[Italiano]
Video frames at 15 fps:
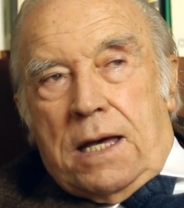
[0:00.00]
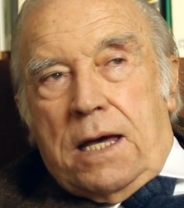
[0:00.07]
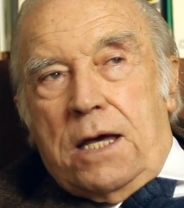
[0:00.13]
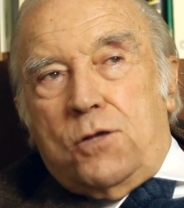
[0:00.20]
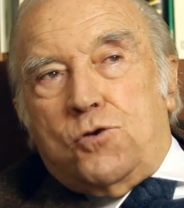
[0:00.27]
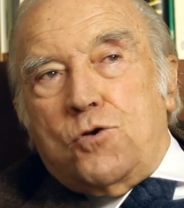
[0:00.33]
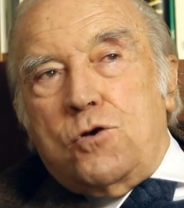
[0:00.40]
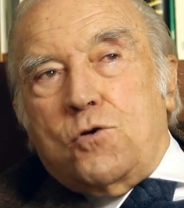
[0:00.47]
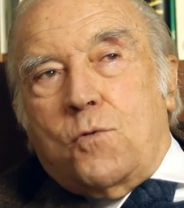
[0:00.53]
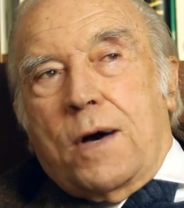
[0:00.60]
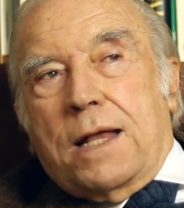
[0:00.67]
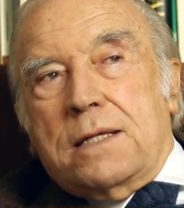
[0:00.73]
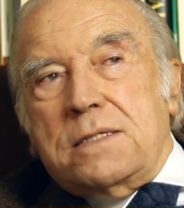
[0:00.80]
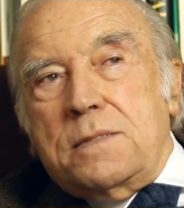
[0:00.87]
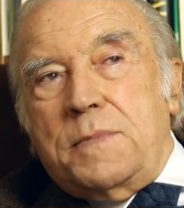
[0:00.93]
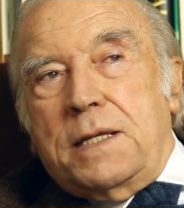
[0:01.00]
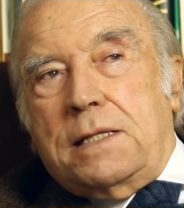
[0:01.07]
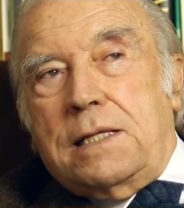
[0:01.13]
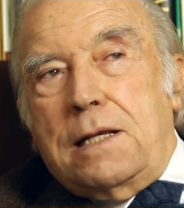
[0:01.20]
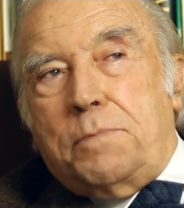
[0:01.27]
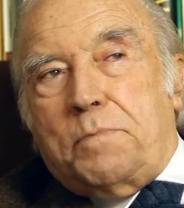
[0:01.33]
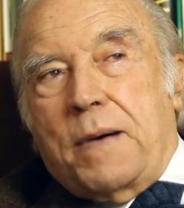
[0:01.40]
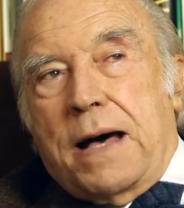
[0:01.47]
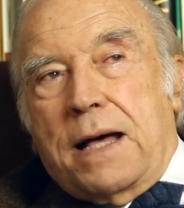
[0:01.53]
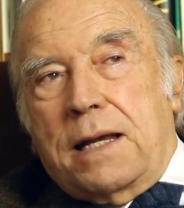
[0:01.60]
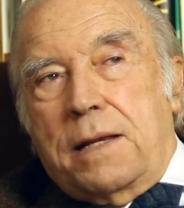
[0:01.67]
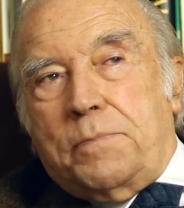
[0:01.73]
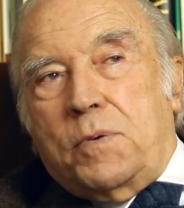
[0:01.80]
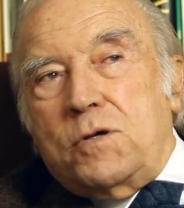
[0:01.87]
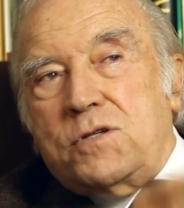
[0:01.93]
entro il quale si mette il
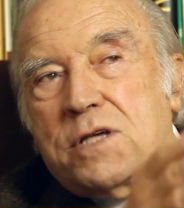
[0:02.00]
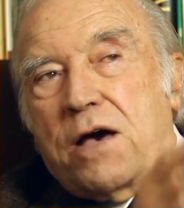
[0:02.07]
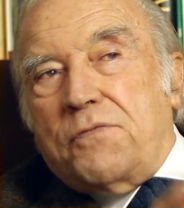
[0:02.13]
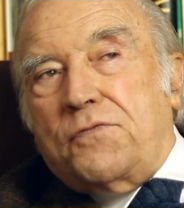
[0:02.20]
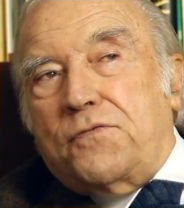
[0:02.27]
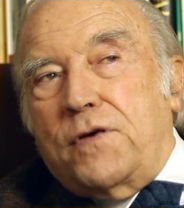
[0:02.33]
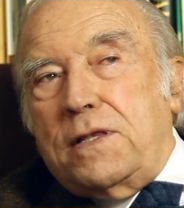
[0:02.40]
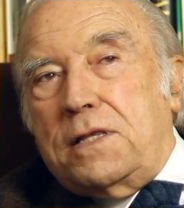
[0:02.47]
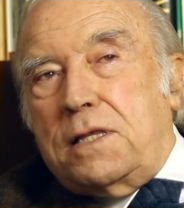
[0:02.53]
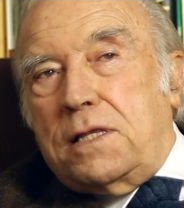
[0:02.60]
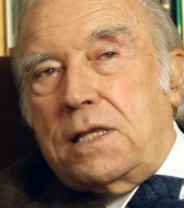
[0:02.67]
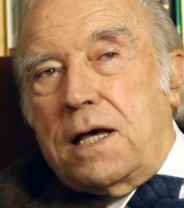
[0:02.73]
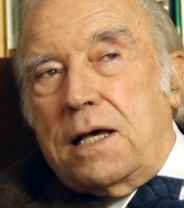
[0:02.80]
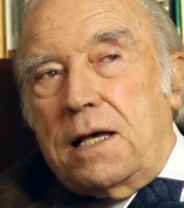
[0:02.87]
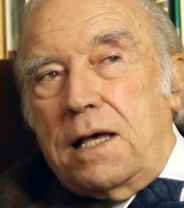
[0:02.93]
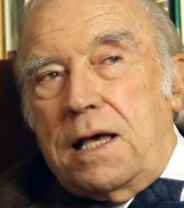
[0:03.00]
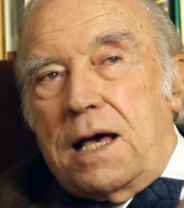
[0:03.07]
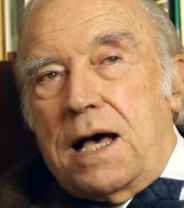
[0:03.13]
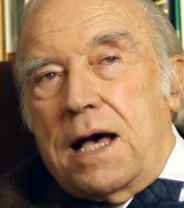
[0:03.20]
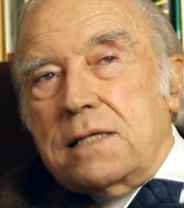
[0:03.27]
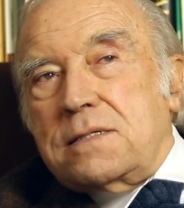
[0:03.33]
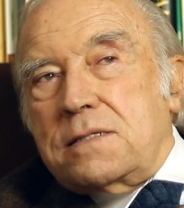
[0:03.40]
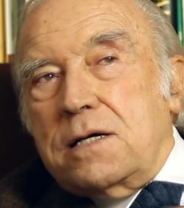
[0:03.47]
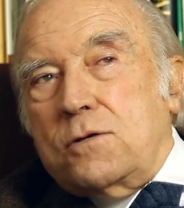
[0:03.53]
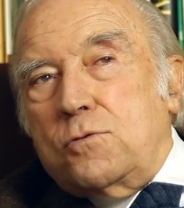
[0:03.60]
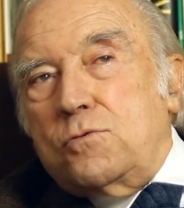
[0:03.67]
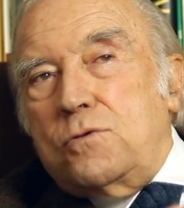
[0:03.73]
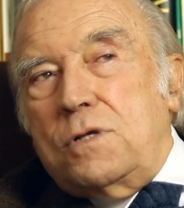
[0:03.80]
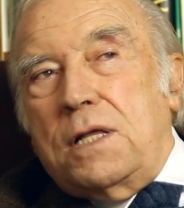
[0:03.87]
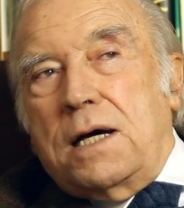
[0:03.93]
pane e poi si affetta a
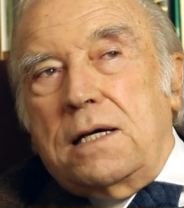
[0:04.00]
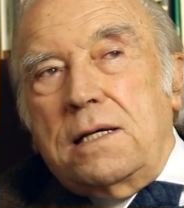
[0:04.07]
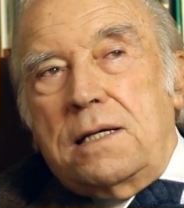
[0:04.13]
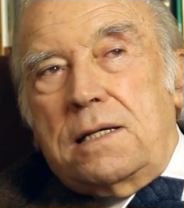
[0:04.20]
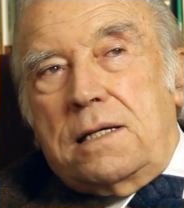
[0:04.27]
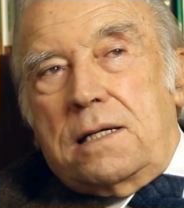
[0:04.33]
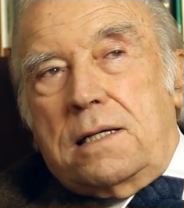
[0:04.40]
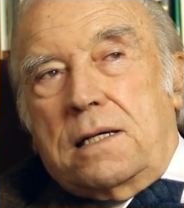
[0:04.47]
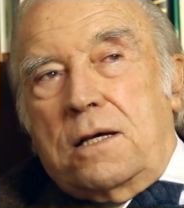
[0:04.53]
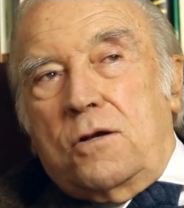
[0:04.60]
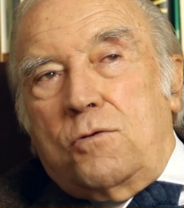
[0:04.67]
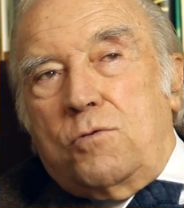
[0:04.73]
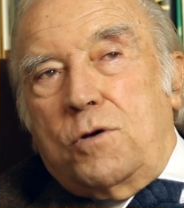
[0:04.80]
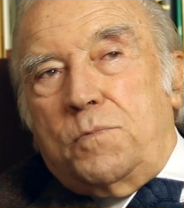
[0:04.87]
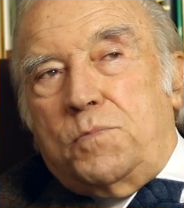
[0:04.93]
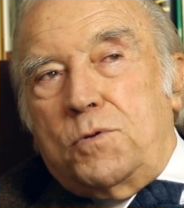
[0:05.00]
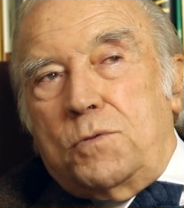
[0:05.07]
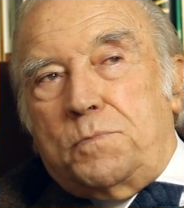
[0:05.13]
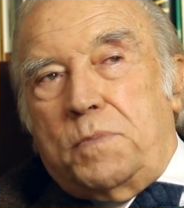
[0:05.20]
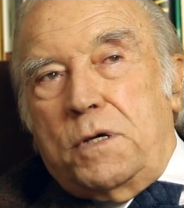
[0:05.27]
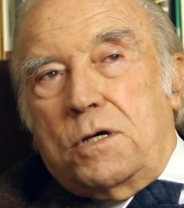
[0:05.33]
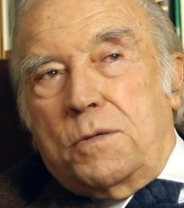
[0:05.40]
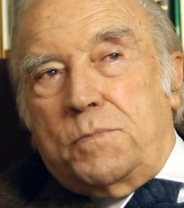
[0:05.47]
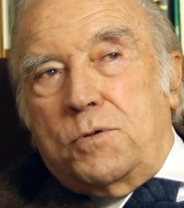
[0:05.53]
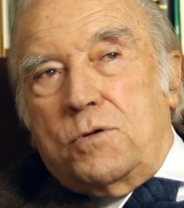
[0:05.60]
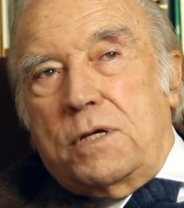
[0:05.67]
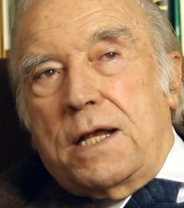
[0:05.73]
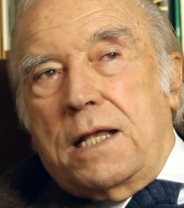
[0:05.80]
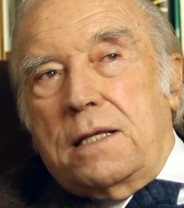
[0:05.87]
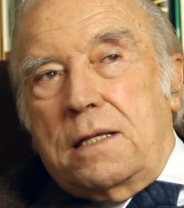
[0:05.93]
seconda che lo vuoi più picco, più
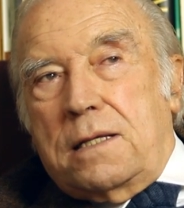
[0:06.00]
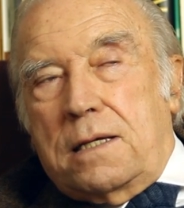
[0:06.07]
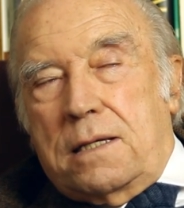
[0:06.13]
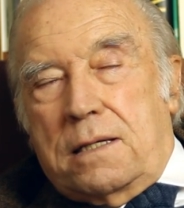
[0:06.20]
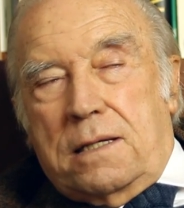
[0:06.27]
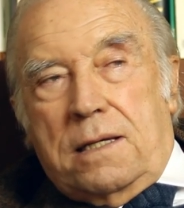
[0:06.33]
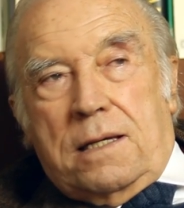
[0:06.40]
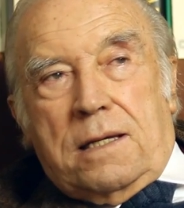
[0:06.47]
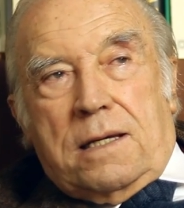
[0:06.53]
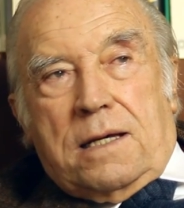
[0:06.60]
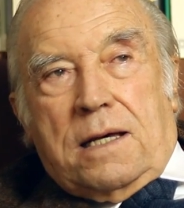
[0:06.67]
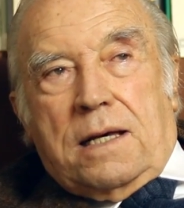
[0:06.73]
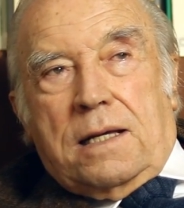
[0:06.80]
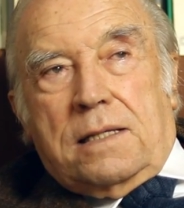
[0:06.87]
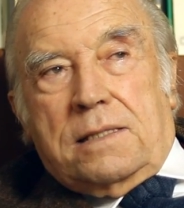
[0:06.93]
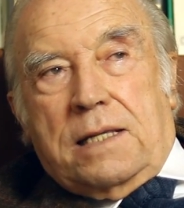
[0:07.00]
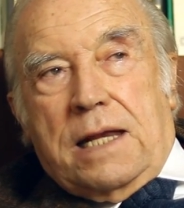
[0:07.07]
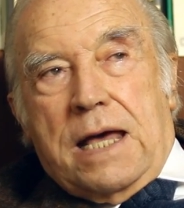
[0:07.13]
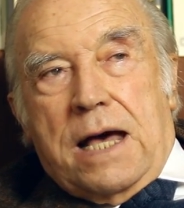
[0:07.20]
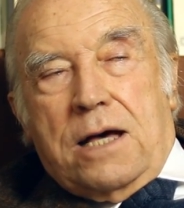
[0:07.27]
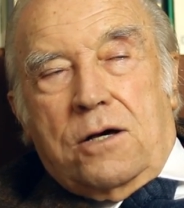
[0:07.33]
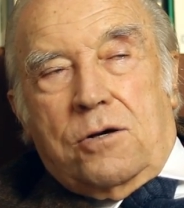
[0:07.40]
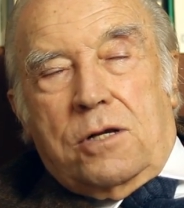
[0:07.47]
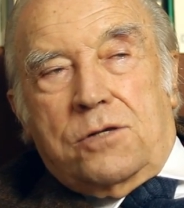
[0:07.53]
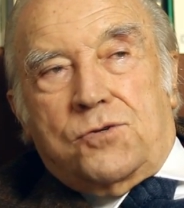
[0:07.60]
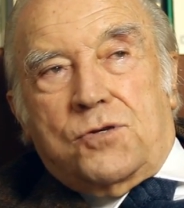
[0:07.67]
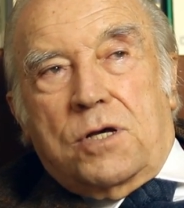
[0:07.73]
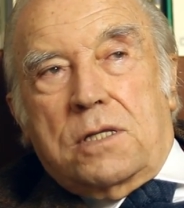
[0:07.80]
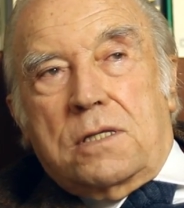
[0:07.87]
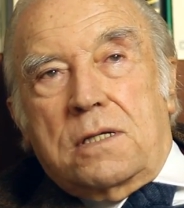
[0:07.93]
grande, eh, a triangolo,
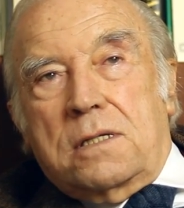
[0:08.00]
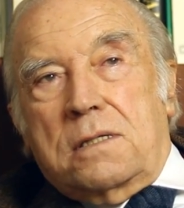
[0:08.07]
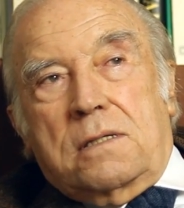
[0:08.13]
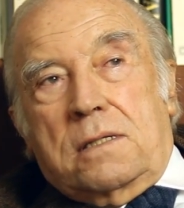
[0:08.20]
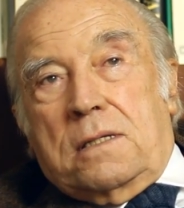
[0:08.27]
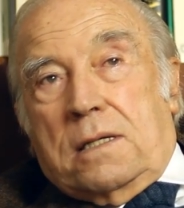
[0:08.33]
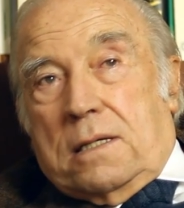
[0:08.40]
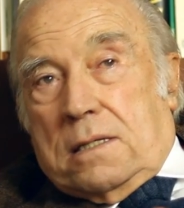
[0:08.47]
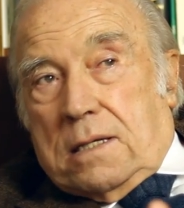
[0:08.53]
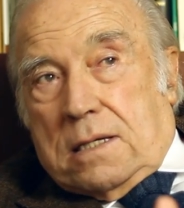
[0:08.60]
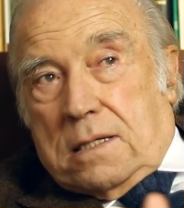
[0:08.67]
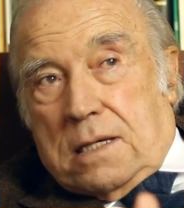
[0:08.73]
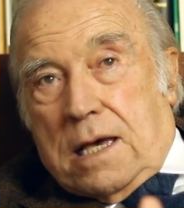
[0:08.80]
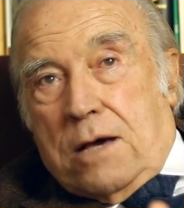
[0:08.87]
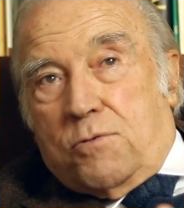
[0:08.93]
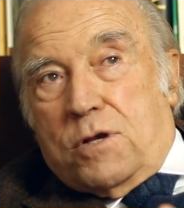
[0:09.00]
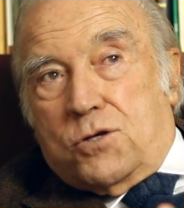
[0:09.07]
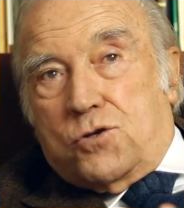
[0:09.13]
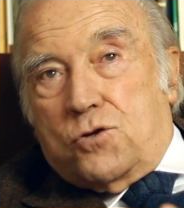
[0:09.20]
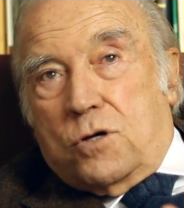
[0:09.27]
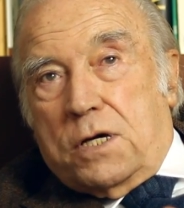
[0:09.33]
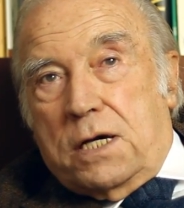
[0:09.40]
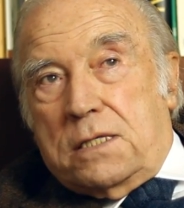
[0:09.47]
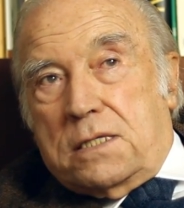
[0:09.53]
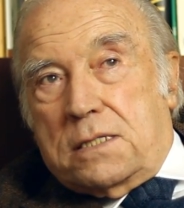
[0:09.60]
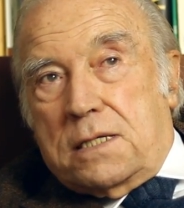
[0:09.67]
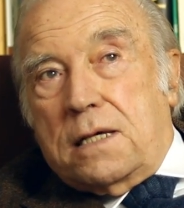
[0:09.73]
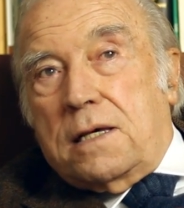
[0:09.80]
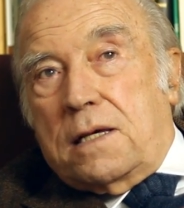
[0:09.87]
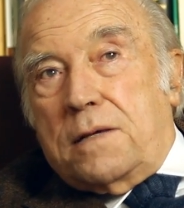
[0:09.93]
eccetera. È una sciocchezza,